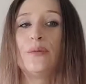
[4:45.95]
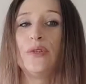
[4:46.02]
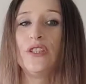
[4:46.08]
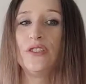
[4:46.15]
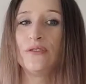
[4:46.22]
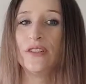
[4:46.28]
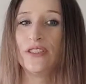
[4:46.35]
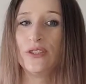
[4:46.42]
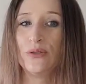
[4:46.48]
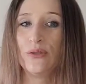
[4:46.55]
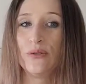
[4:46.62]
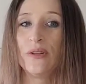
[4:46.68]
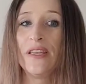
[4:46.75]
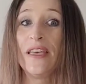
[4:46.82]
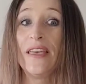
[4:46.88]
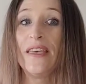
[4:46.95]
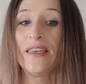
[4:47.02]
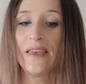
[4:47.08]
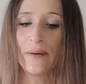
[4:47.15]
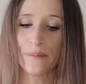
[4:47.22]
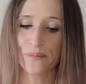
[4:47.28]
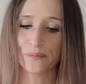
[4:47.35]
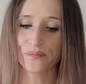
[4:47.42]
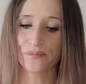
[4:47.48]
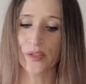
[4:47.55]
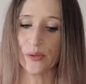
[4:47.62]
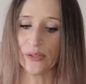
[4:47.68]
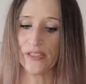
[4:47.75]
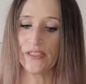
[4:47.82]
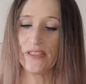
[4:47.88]
motivation et
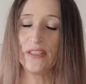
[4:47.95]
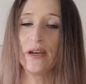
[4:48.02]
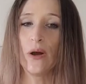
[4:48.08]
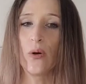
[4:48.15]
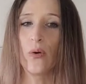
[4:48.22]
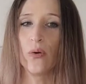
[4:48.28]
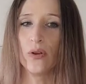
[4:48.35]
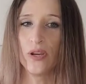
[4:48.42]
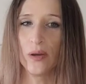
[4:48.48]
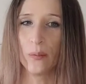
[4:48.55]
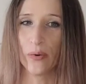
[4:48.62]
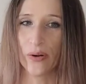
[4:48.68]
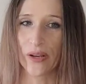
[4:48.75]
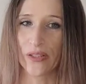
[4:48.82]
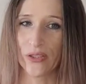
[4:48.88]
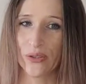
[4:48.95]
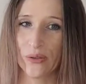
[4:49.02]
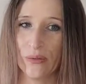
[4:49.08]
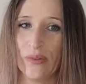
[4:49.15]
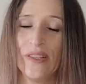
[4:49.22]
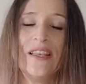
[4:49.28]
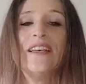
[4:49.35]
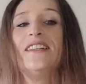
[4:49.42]
aussi collaboration.